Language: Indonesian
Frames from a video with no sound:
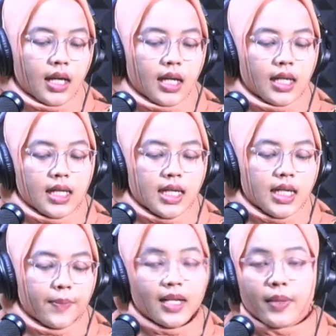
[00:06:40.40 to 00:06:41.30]
E,
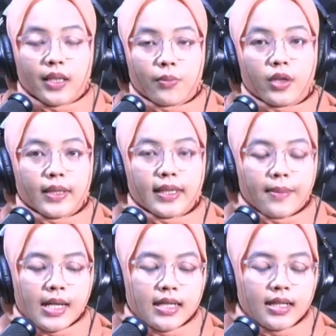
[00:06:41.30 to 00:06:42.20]
pada pertemuan
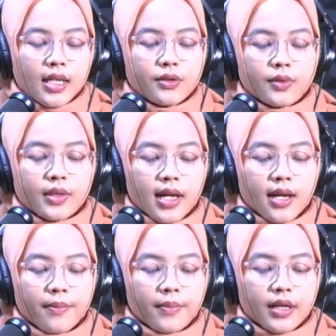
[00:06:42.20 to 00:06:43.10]
pertama saya sudah
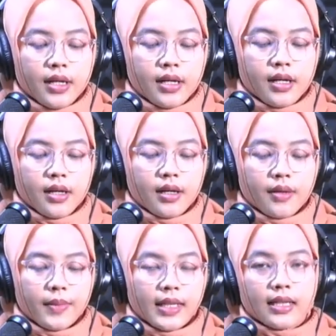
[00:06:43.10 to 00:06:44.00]

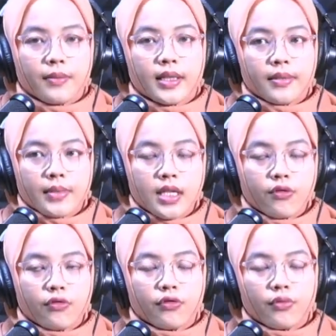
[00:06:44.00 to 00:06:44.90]
meminta teman-teman
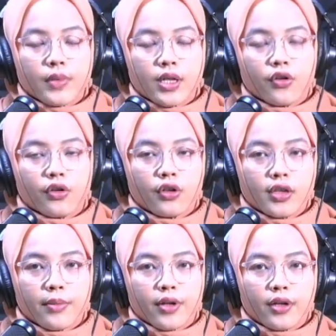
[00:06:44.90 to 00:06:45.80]
untuk mendownload
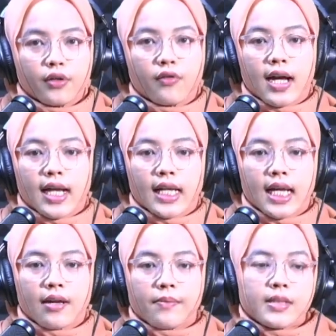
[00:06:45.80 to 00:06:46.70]
laporan keuangan
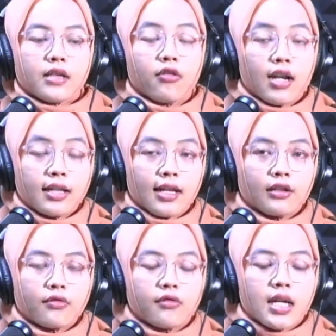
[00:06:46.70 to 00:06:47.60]
ya, satu orang
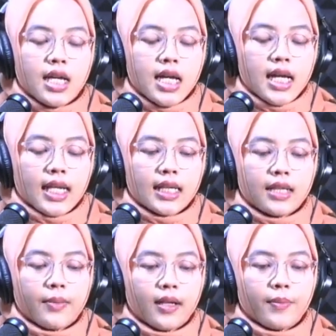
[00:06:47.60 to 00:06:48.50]
satu. Nanti
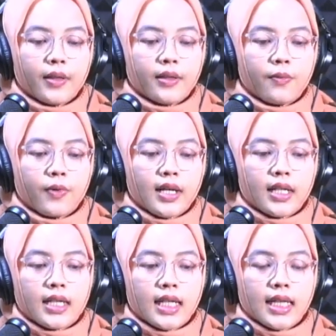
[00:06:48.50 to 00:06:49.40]
pada
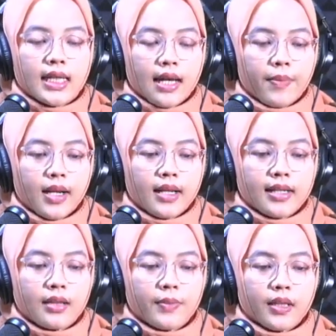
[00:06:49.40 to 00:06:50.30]
pertemuan kita pada
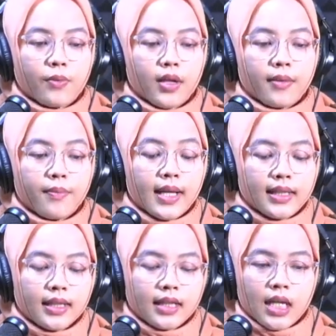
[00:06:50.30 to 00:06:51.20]
saat pertemuan 4
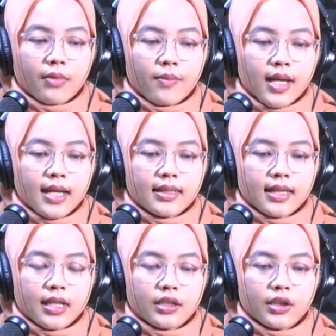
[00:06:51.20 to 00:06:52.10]
ketika membahas
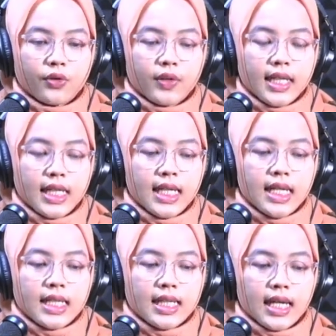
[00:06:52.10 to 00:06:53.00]
rasio ini,
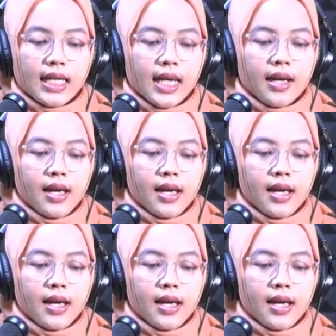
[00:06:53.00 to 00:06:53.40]
saya